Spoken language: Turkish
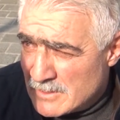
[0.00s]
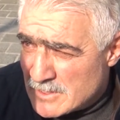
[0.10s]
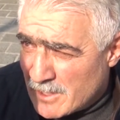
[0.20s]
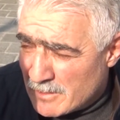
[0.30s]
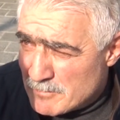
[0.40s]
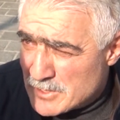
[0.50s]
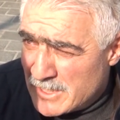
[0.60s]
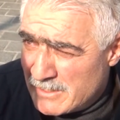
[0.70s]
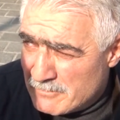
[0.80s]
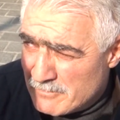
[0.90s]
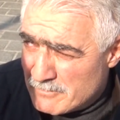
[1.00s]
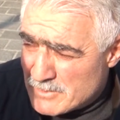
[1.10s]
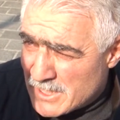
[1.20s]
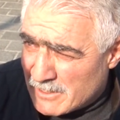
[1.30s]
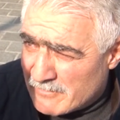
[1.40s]
Sağlığımıza
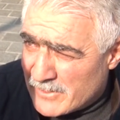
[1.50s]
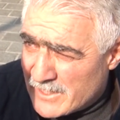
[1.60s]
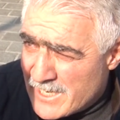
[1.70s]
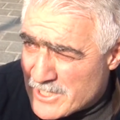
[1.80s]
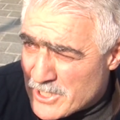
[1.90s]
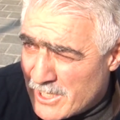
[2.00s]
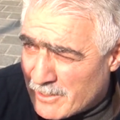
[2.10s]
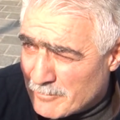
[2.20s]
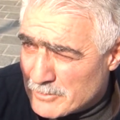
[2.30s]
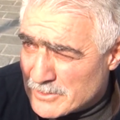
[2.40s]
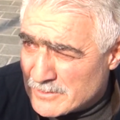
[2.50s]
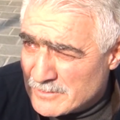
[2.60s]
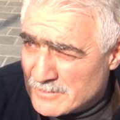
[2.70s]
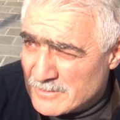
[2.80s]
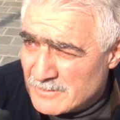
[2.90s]
zarar veren her şey haramdır.
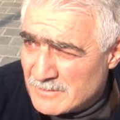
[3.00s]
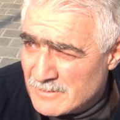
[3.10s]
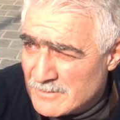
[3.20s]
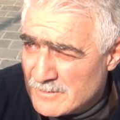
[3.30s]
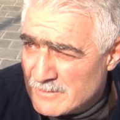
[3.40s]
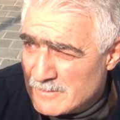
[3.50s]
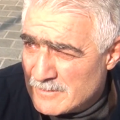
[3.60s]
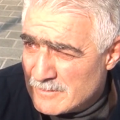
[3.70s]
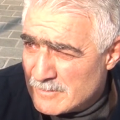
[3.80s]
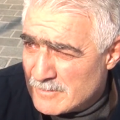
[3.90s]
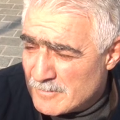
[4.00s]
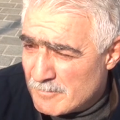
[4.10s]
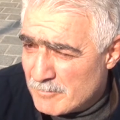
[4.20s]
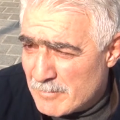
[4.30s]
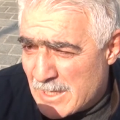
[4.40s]
Siz sigara kullanıyor
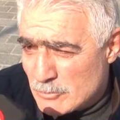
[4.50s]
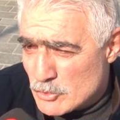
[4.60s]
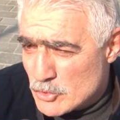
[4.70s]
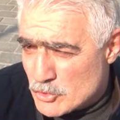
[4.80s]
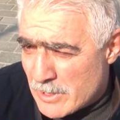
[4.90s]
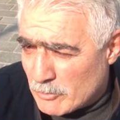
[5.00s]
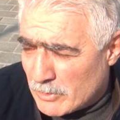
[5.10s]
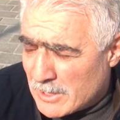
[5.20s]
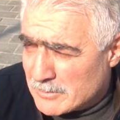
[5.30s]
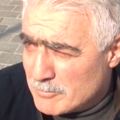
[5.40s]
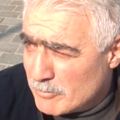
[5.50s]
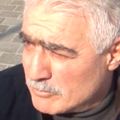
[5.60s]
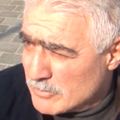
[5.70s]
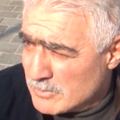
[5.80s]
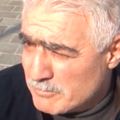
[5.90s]
musunuz? Ben uzun süre kullandım.
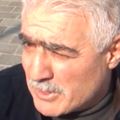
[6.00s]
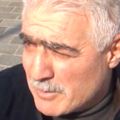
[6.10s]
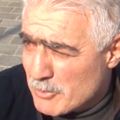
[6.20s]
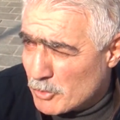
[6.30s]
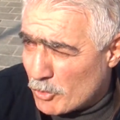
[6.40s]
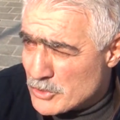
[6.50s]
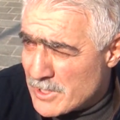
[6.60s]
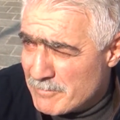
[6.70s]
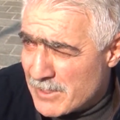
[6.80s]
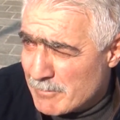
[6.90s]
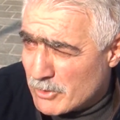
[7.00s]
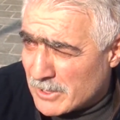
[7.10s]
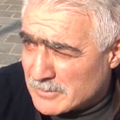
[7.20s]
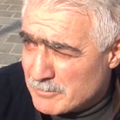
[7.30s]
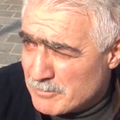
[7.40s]
2009'dan beri
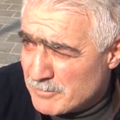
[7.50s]
bıraktım.